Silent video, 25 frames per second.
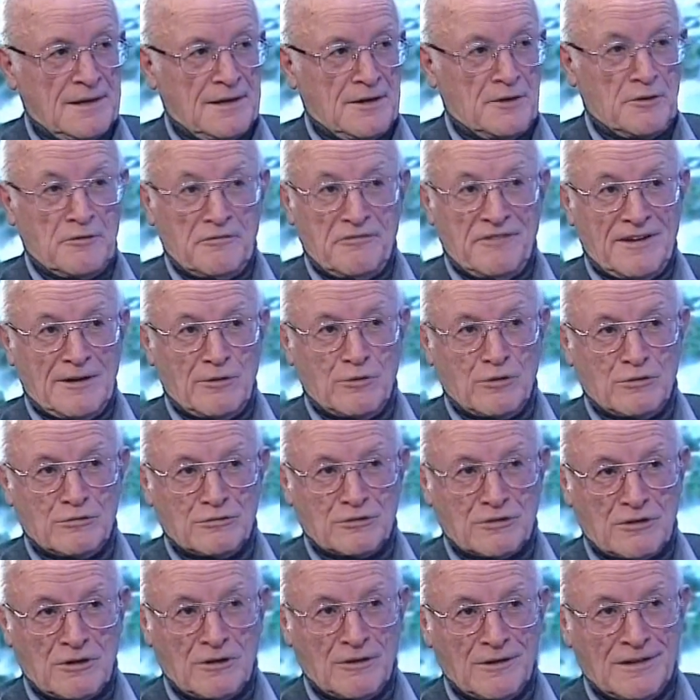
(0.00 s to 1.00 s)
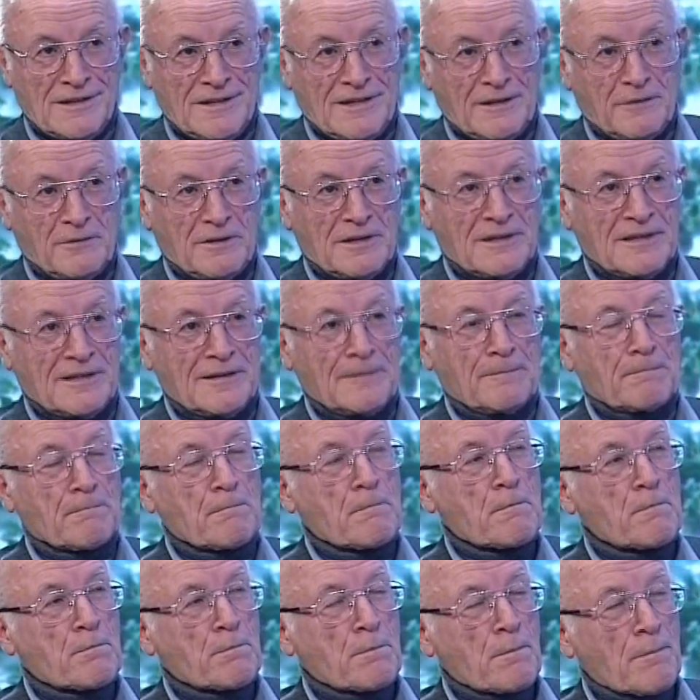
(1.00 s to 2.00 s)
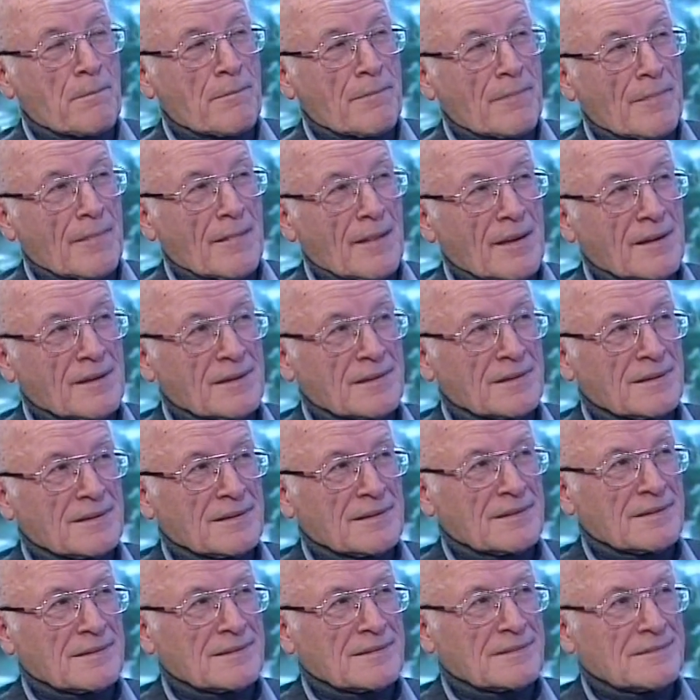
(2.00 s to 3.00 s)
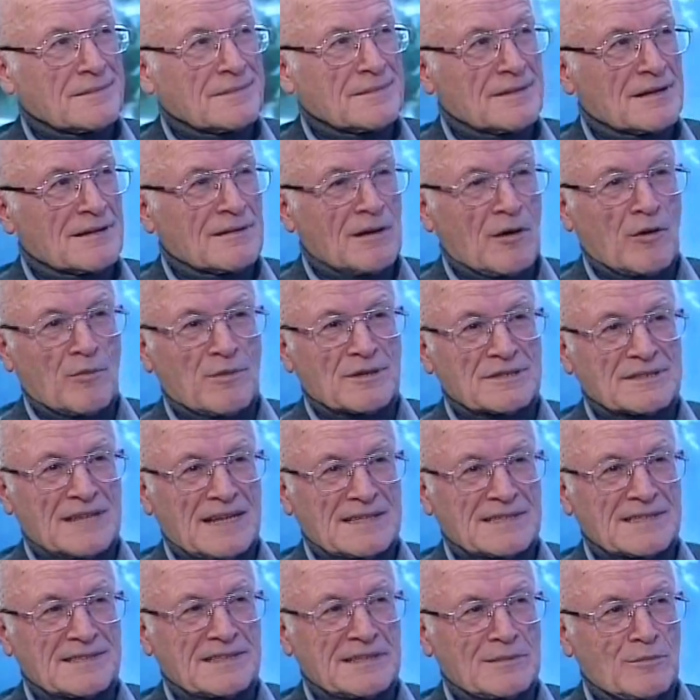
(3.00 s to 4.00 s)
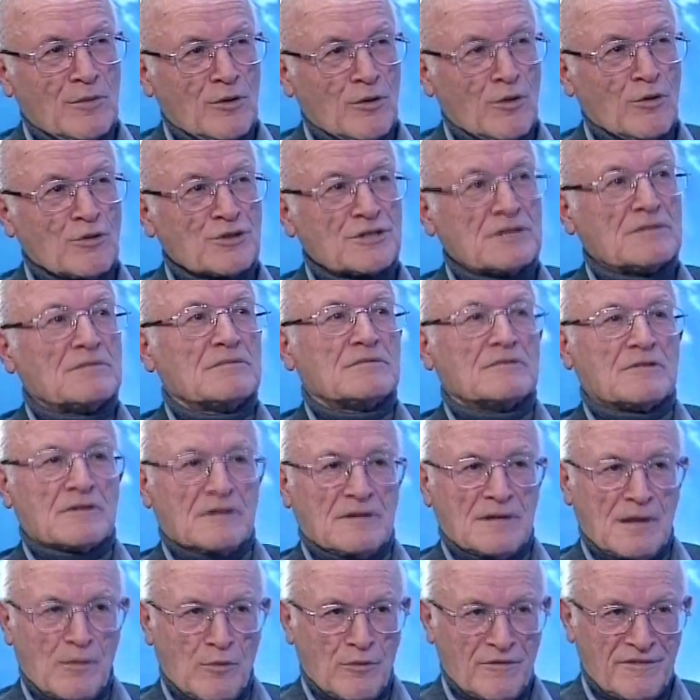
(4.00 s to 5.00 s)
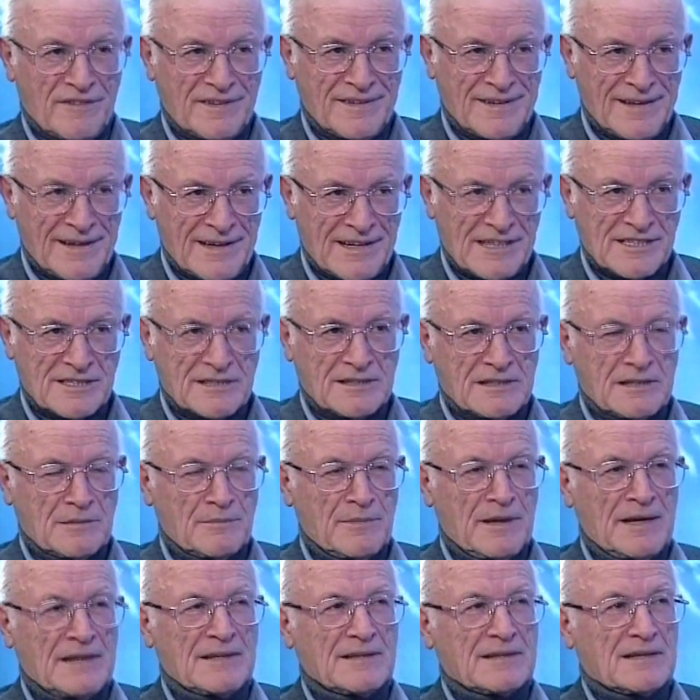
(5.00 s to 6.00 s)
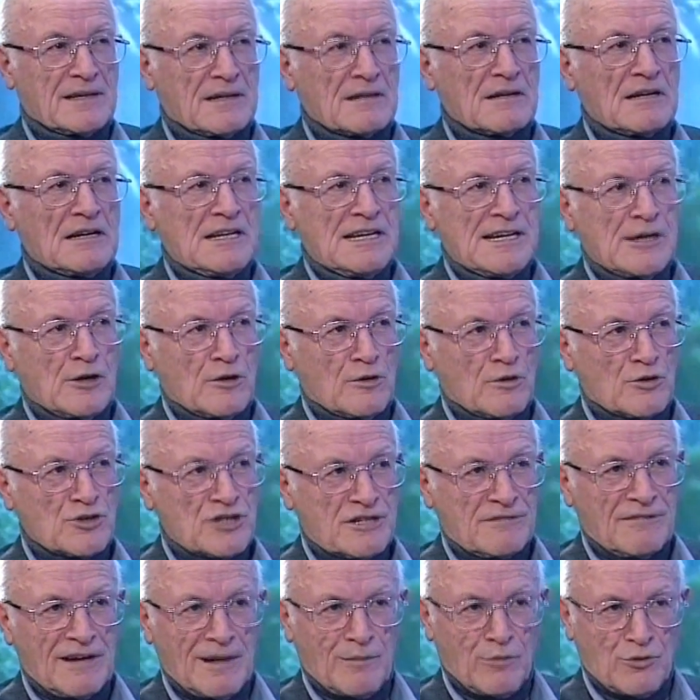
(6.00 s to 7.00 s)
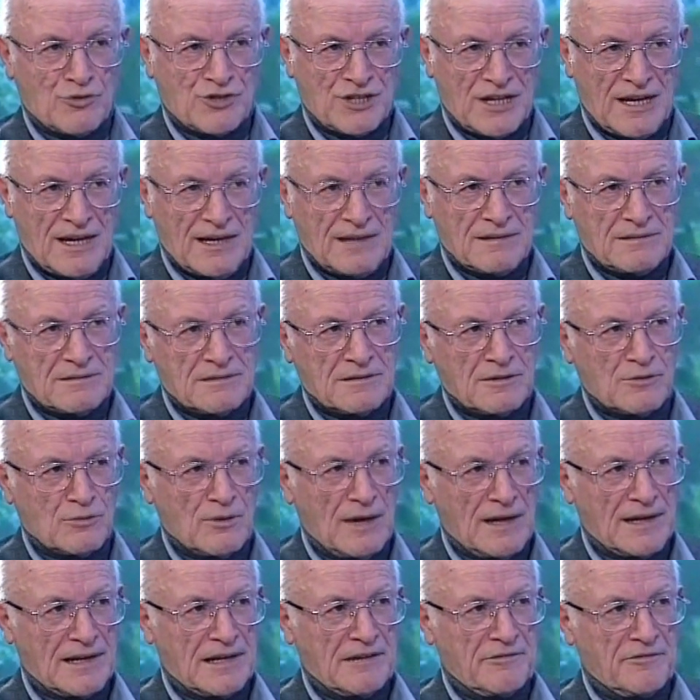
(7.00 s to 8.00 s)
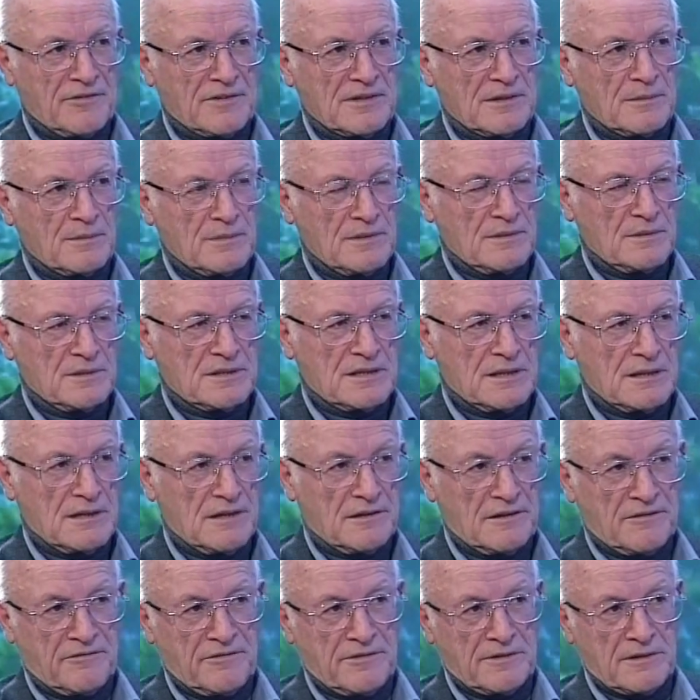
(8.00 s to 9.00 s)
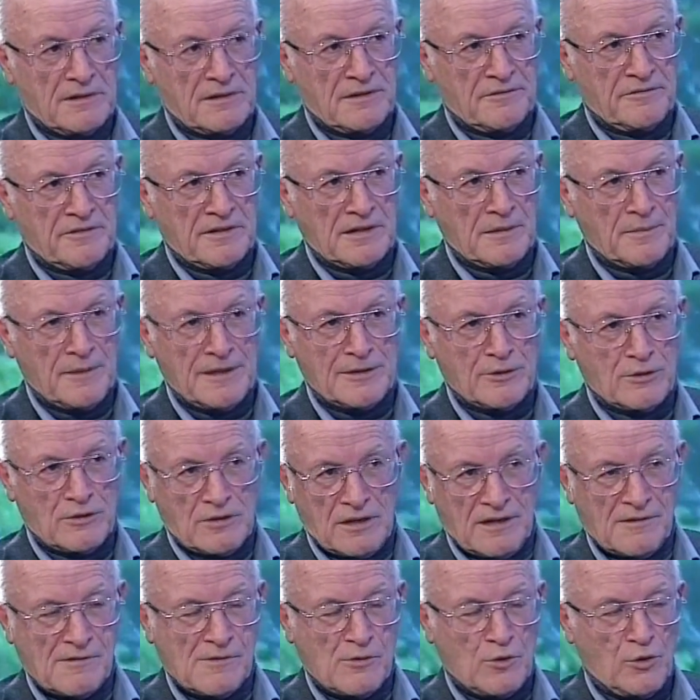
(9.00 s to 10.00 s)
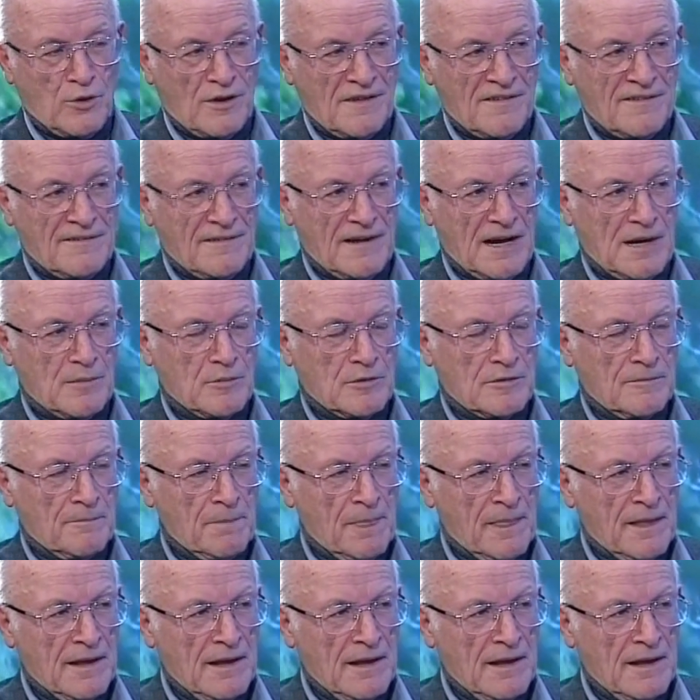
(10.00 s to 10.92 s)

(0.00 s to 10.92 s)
non fanno controlli e quindi eh, eravamo abbastanza timorosi, volevamo vedere esattamente. Li conoscevamo già qualche affidamento lo avevamo,